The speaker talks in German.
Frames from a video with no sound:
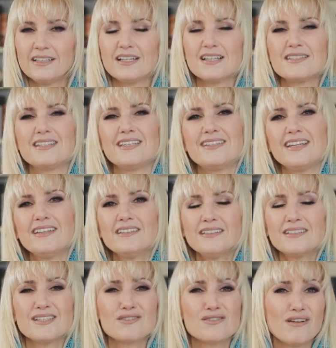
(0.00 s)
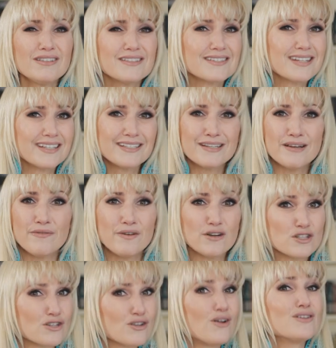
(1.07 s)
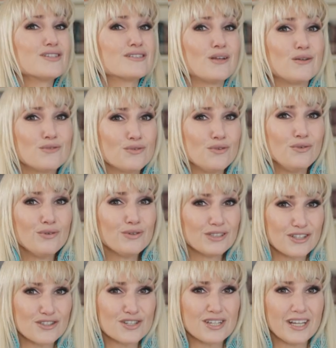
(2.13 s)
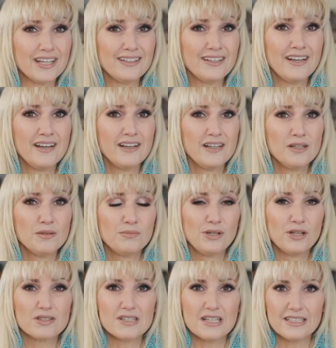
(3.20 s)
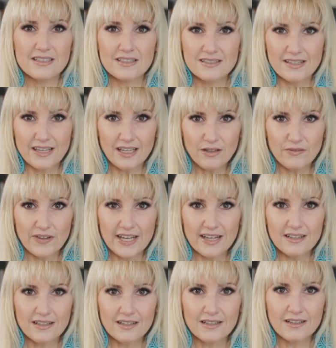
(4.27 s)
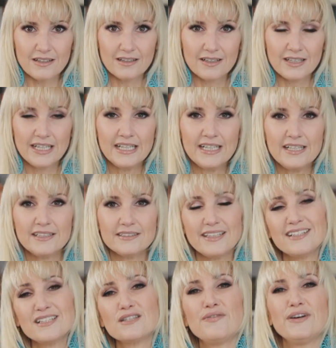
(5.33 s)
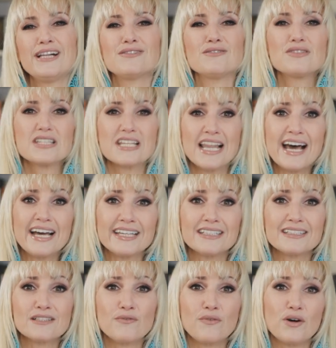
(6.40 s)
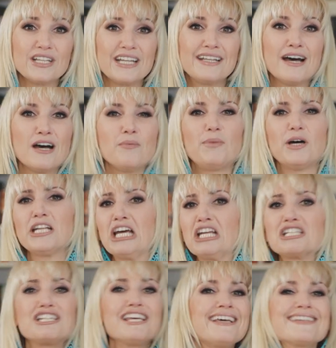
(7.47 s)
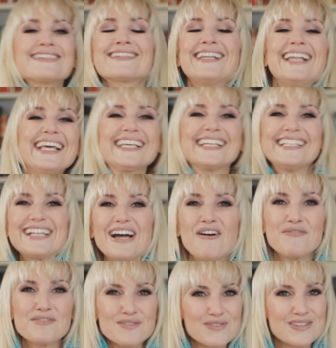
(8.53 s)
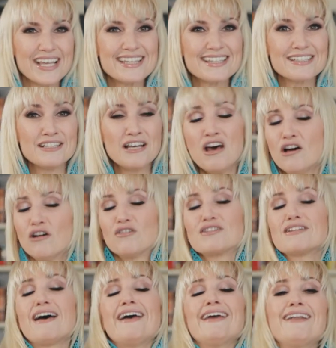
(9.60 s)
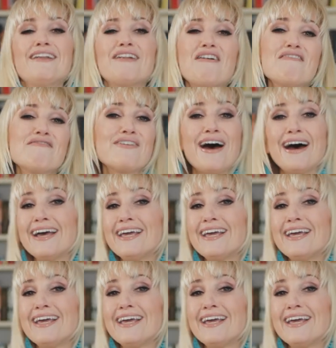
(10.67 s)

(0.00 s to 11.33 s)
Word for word: dass die Dinge, die sonst hinter verschlossenen Türen geschehen, plötzlich gesehen werden denn es fällt uns leicht, vor den Nachbarn ein dickes Lächeln aufzusetzen und einen auf